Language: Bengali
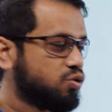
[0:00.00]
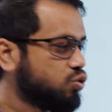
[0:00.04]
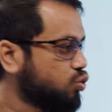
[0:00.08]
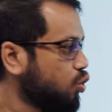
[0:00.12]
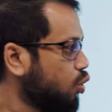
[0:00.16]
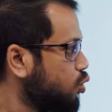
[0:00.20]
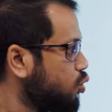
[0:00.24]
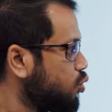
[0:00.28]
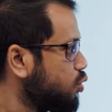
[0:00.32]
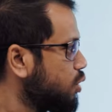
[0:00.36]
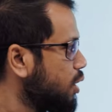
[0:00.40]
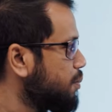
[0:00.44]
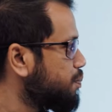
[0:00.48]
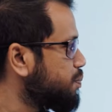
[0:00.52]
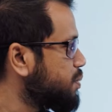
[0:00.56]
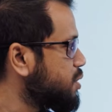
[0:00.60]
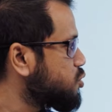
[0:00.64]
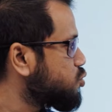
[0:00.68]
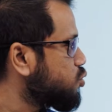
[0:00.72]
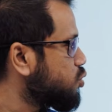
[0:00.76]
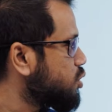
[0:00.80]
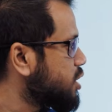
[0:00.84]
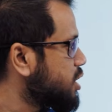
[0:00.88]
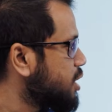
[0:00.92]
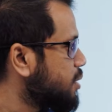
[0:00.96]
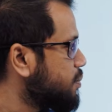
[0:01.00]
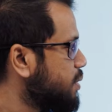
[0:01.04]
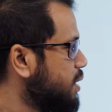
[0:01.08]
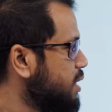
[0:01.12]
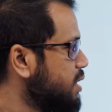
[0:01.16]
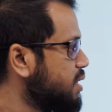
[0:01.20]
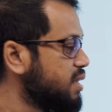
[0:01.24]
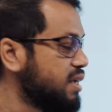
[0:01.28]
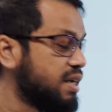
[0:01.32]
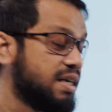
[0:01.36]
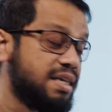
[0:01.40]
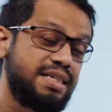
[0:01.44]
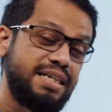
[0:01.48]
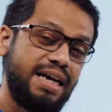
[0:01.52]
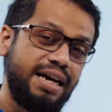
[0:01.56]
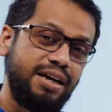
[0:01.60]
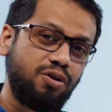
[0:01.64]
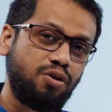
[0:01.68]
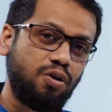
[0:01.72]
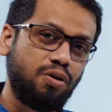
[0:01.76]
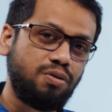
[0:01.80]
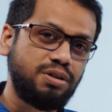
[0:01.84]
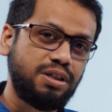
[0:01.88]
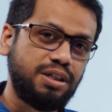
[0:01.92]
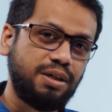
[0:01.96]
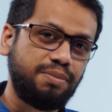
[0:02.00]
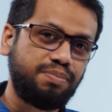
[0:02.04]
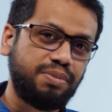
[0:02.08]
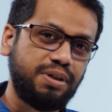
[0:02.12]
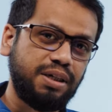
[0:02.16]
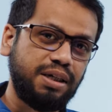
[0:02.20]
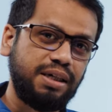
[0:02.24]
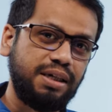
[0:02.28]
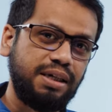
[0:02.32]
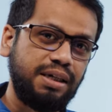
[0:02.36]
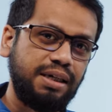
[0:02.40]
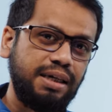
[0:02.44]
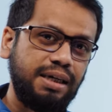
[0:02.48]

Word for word: তখন আপনি চলে যাবেন ডিজাইন কনসেপ্টে